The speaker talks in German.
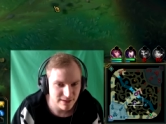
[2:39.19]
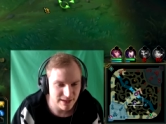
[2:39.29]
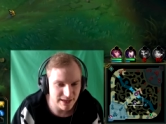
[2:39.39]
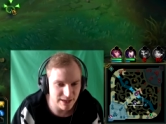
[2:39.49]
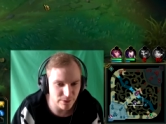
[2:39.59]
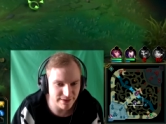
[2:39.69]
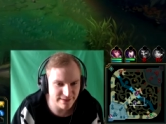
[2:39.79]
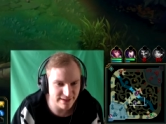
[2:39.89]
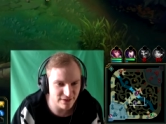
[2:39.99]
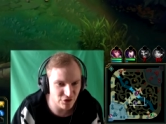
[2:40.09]

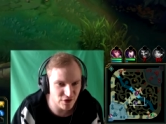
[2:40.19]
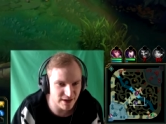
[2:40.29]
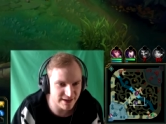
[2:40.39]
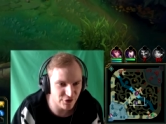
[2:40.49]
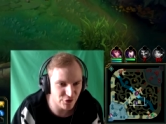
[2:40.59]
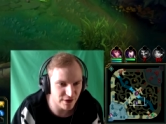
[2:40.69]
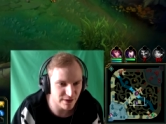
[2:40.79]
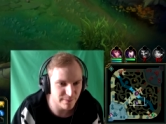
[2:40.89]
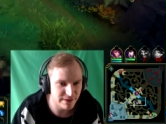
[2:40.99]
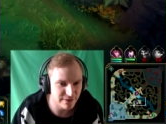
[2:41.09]
AOE-technisch gar keinen
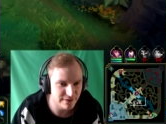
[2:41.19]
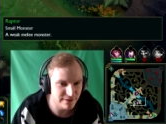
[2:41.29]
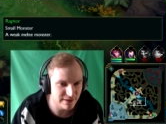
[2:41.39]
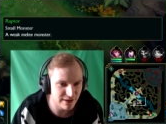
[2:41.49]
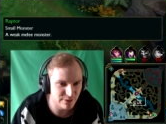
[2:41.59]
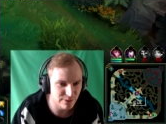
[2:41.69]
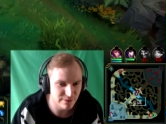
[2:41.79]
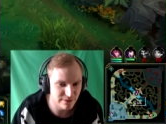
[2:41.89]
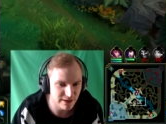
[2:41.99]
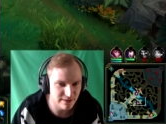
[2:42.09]
Schaden gemacht, ne? Also,
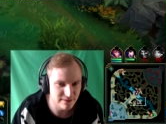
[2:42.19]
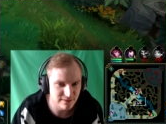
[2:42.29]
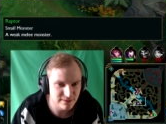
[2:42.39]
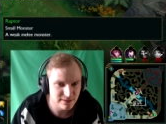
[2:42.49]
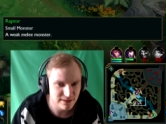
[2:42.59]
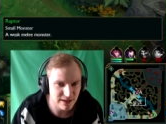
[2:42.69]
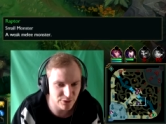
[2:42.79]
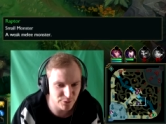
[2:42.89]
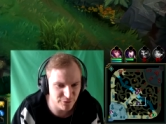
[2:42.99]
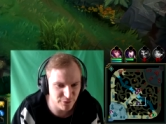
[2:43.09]
ja.
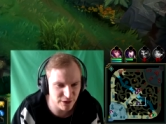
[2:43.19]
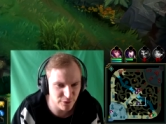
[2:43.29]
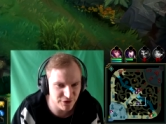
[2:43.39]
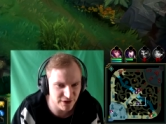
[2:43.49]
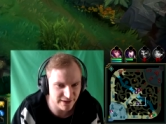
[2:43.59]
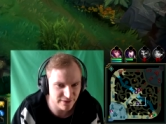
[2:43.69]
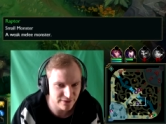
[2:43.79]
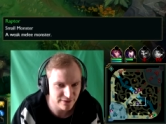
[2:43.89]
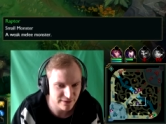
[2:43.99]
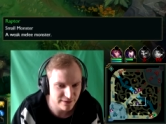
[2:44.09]
Also es wird wirklich
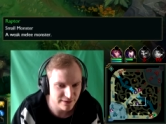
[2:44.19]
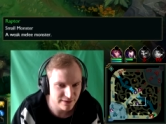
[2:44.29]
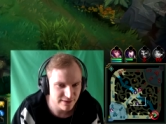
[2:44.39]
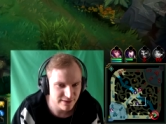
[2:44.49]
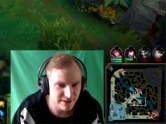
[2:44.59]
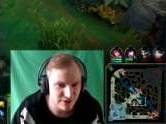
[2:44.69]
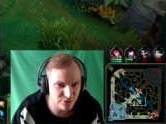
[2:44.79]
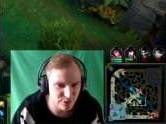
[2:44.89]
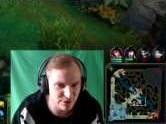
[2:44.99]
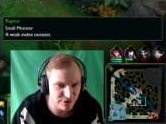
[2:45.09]
verteilt.
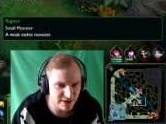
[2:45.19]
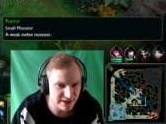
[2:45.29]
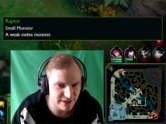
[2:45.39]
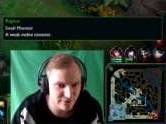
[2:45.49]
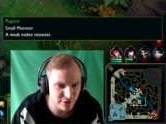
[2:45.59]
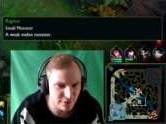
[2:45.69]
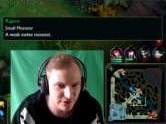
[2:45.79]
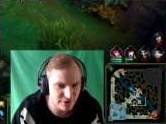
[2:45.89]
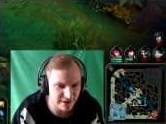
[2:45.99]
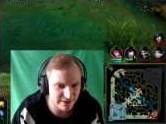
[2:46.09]
Es wird einfach
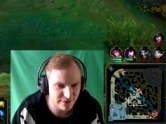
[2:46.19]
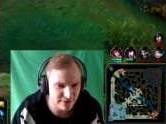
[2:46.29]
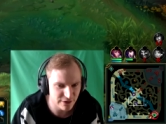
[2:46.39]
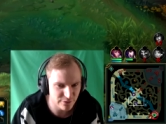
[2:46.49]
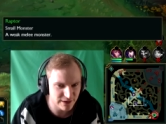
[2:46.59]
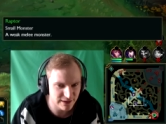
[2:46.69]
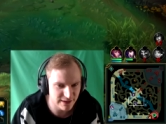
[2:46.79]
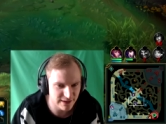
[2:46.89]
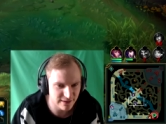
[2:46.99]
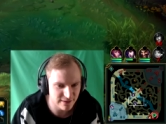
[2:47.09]
verteilt auf alle
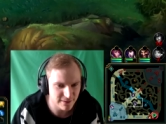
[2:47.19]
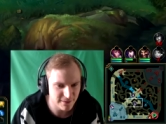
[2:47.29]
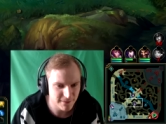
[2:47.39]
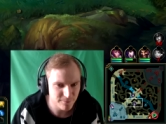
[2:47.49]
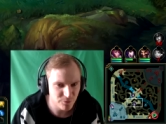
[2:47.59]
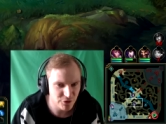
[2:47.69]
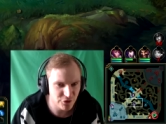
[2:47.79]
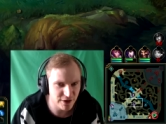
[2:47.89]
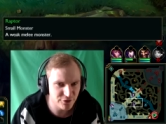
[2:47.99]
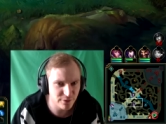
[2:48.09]
Gegner.
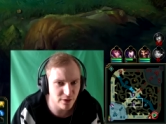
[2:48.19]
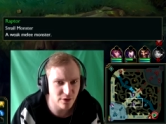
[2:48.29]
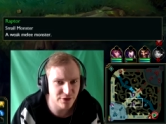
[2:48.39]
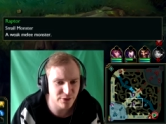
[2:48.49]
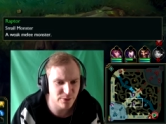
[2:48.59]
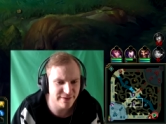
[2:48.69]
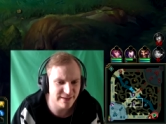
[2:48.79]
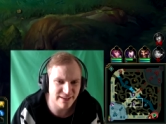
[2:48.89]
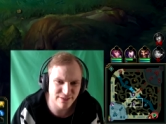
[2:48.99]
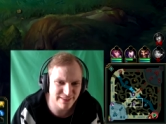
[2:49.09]
Chargen wir. Oh, die Risk.
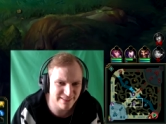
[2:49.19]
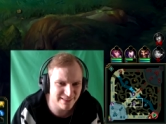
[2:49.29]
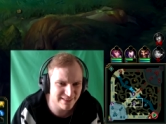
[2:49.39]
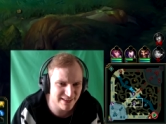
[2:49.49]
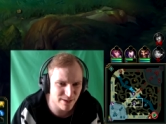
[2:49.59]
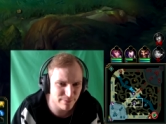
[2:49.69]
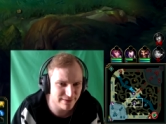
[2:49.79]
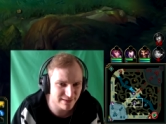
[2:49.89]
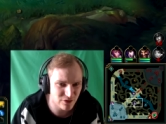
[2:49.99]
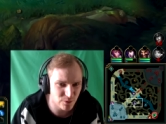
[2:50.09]
Also dieses Camp
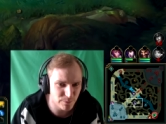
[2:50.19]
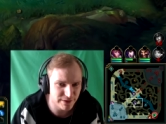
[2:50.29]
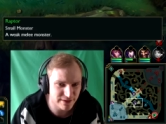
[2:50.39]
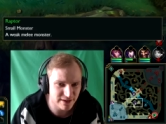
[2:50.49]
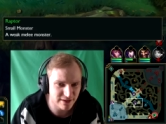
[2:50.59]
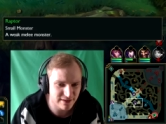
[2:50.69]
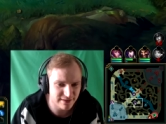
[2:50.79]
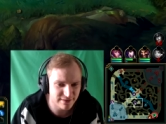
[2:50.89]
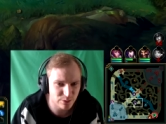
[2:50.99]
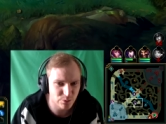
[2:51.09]
ist komplett
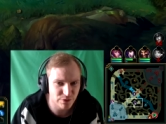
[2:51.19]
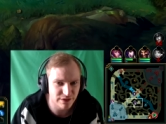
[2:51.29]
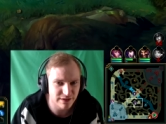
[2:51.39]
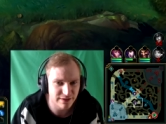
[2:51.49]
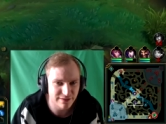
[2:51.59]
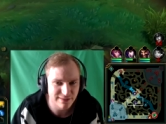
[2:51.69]
Katastrophe hier gerade.